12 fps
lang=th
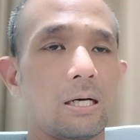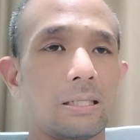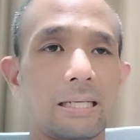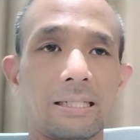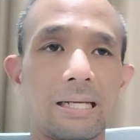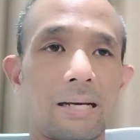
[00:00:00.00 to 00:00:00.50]

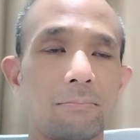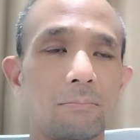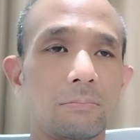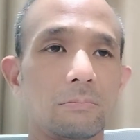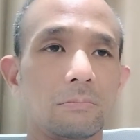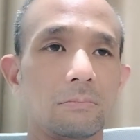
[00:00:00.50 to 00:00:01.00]
แนะ
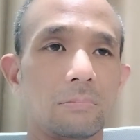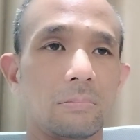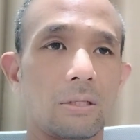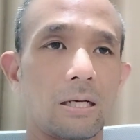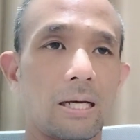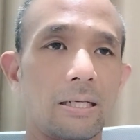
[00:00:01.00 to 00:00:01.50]

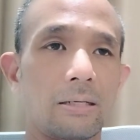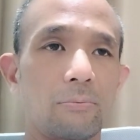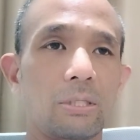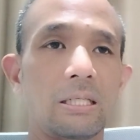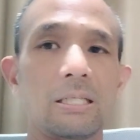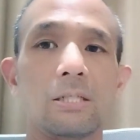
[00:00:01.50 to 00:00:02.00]
นำให้
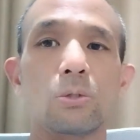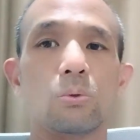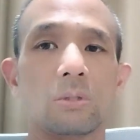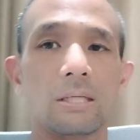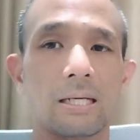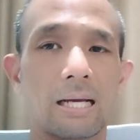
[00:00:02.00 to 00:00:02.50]
วิธีที่ถูก
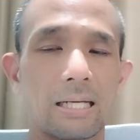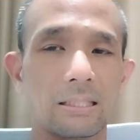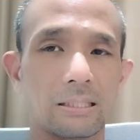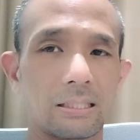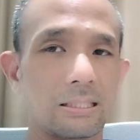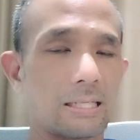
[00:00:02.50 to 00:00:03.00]
นะการ
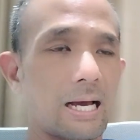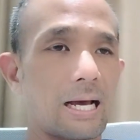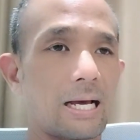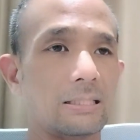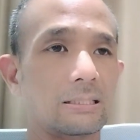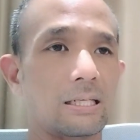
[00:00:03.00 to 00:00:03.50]
กินยา
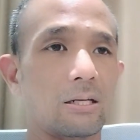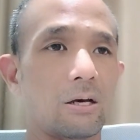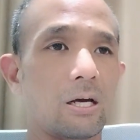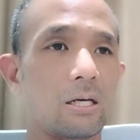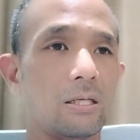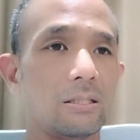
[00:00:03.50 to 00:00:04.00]
สเตียร
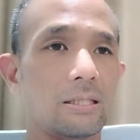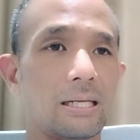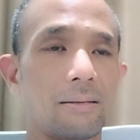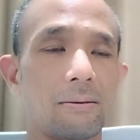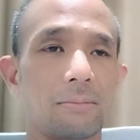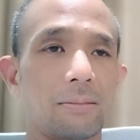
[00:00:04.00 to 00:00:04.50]
อยหรืออะ
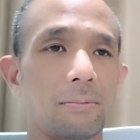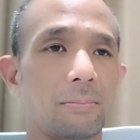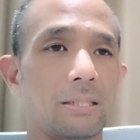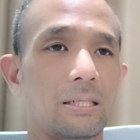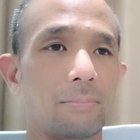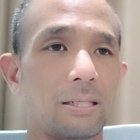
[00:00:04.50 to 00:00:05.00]
ไรแบบนี้มัน
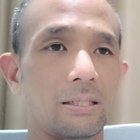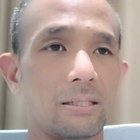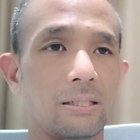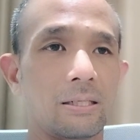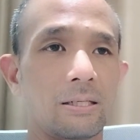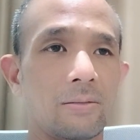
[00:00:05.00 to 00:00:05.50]
ไม่ได้เป็น
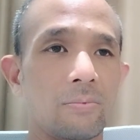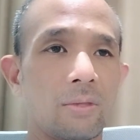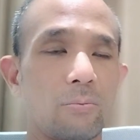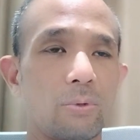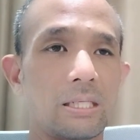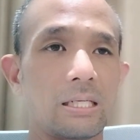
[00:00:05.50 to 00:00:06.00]

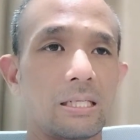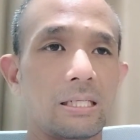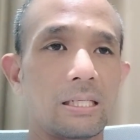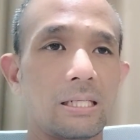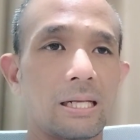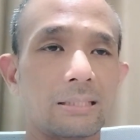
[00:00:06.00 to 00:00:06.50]
วิธี
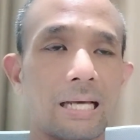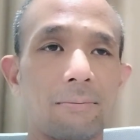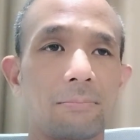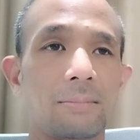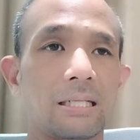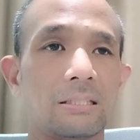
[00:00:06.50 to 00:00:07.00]
ที่รักษา
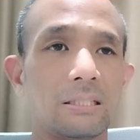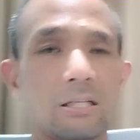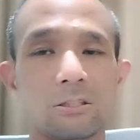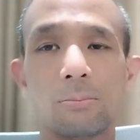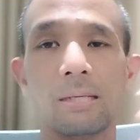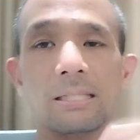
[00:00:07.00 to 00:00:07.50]
แบบยั่งยืน
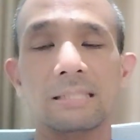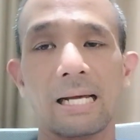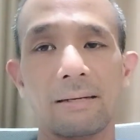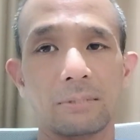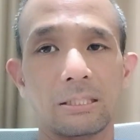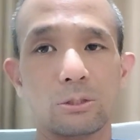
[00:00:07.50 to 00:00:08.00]
เราต้องรักษา
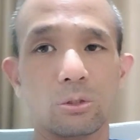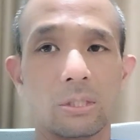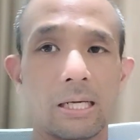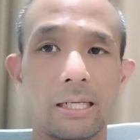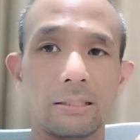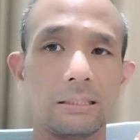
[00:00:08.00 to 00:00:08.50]
ที่ต้น
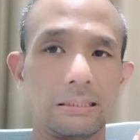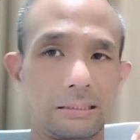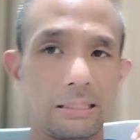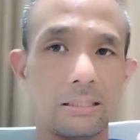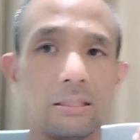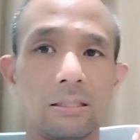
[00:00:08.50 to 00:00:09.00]
เหตุจ
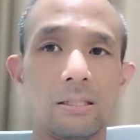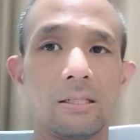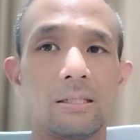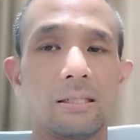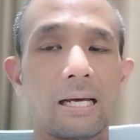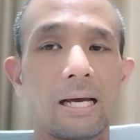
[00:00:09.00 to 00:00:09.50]
ริ
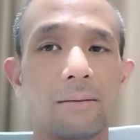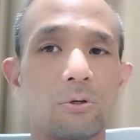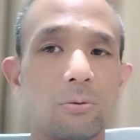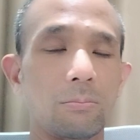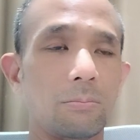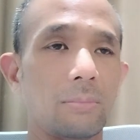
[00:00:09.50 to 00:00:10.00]
งๆนะครับผ
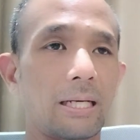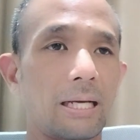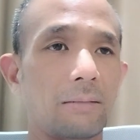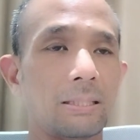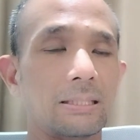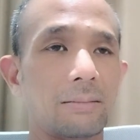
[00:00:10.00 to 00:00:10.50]
มไม่
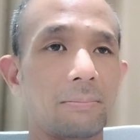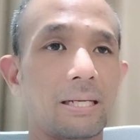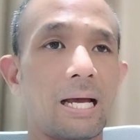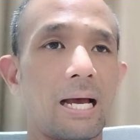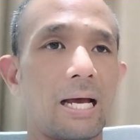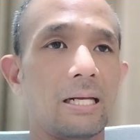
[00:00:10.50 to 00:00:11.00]
งั้นมันจะไม่
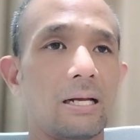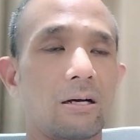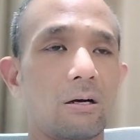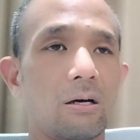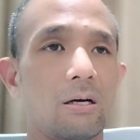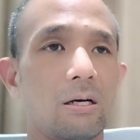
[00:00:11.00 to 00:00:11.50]
หายแล้ว
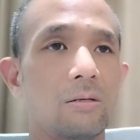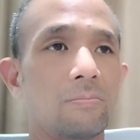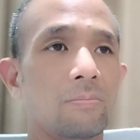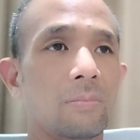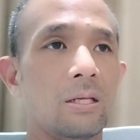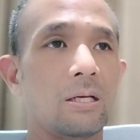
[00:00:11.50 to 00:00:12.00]
ก็
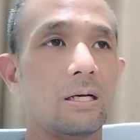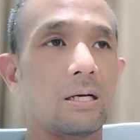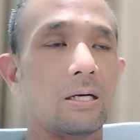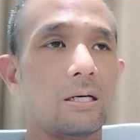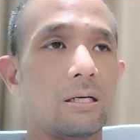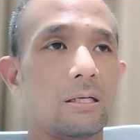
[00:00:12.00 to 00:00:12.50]

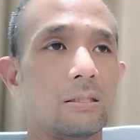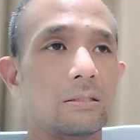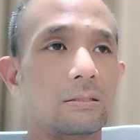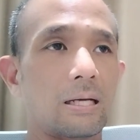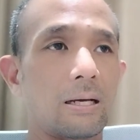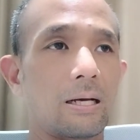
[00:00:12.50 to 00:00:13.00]

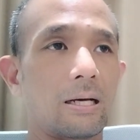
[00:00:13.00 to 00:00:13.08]
จะ